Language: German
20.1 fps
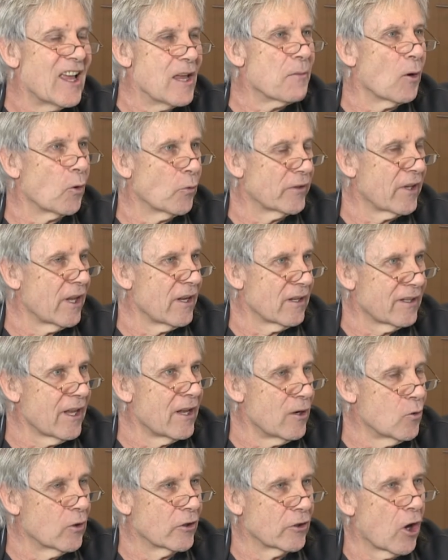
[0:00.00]
und der,
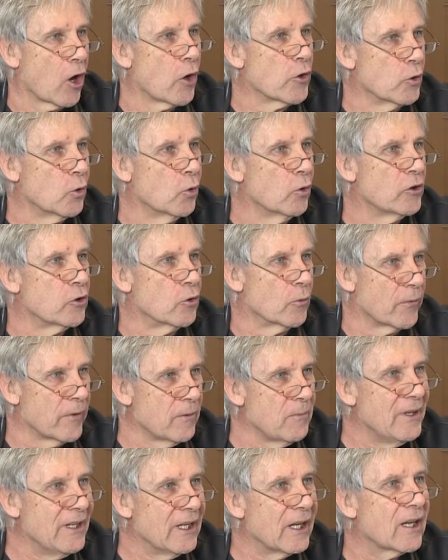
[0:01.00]
der schaut auch YouTube,
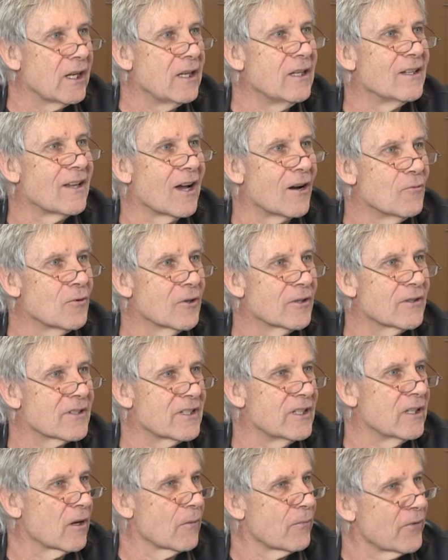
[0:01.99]
wie meine Kinder auch, oder?
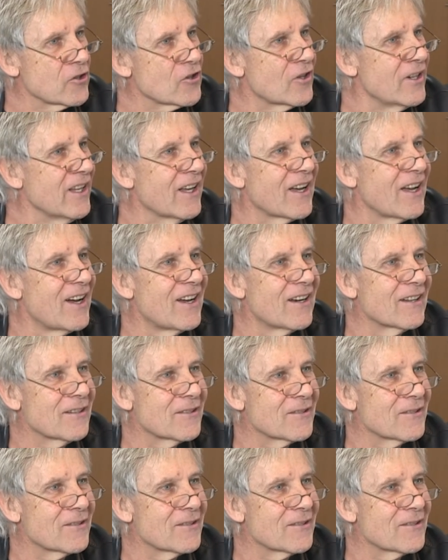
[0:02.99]
sind fast gleich alt.